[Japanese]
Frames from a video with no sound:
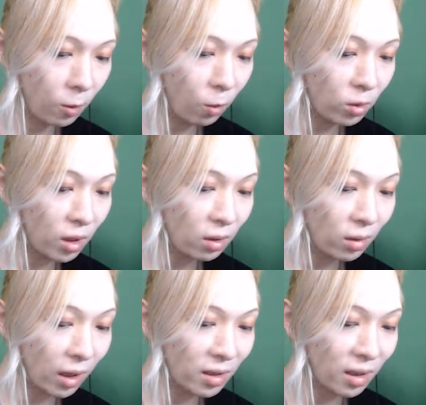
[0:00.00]
小銭を
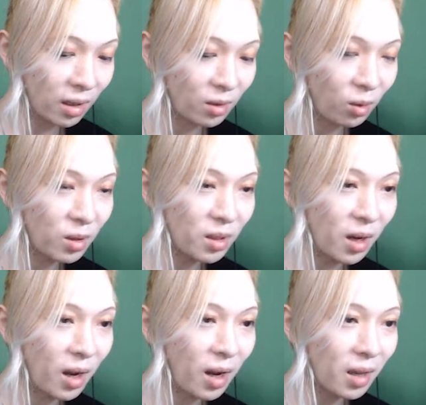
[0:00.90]
投げつけて、そっち
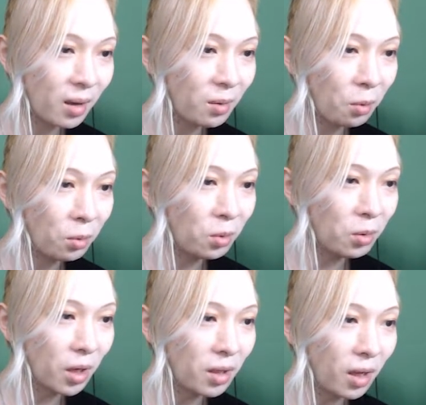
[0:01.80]
かーい。強盗を
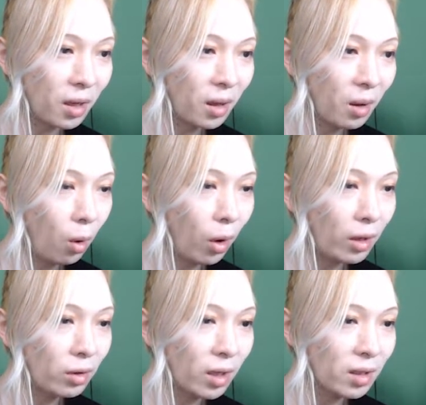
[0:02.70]
撃退。お
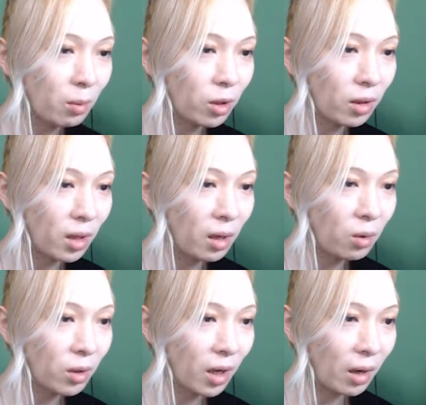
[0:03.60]
金をたくさん持ってる銀
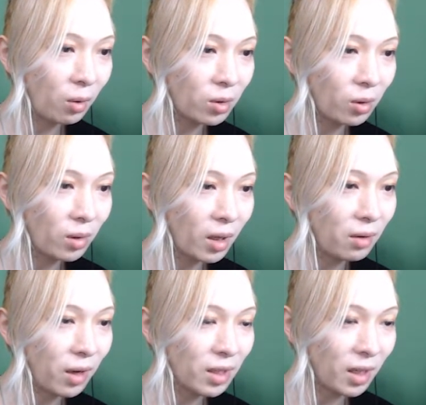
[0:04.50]
行だからこそでき
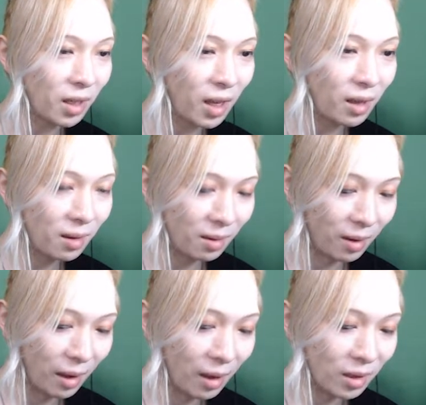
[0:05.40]
る技だね。
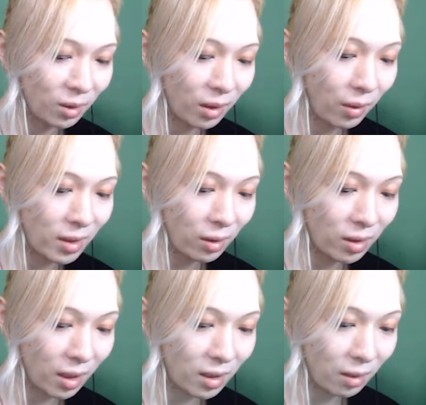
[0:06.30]
そんな技を
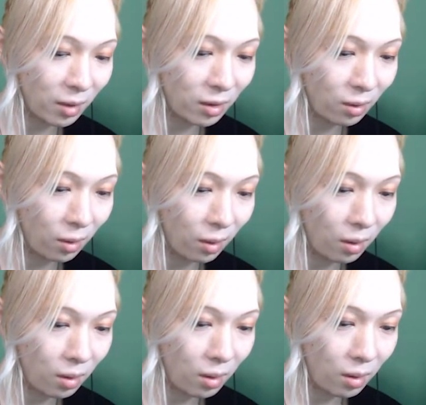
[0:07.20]
使っちゃダメでしょ
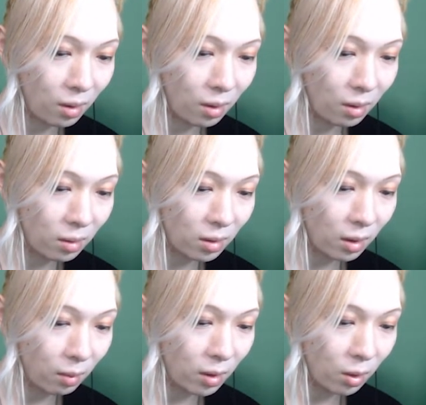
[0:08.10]
う。ち
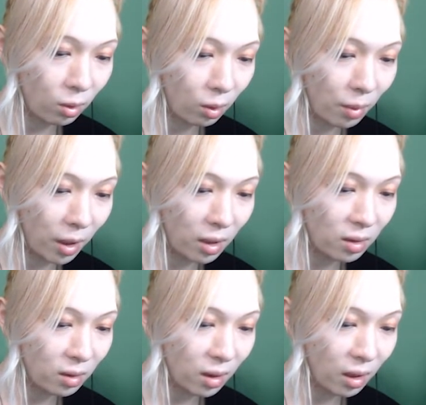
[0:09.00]
なみにこのバレ
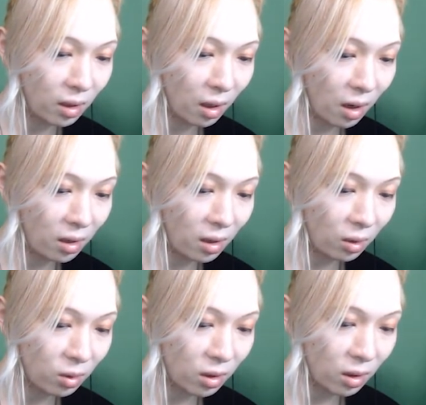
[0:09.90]
ずになんやかんや
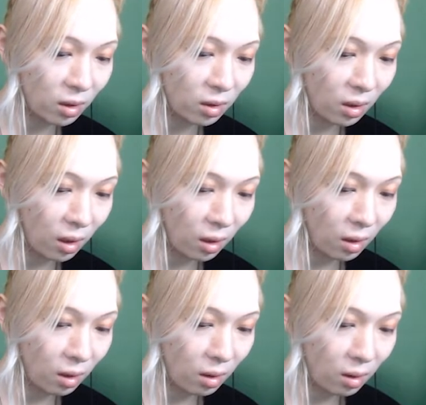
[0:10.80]
のシリーズが、
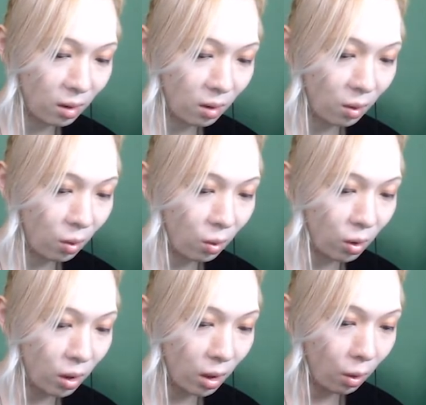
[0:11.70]
こ
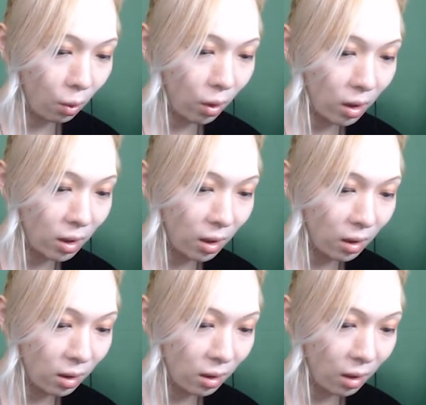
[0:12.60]
れで終わりな
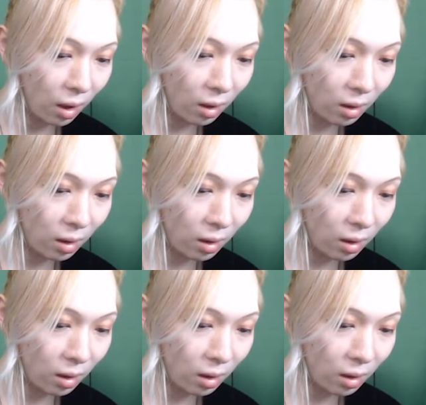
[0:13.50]
んだ。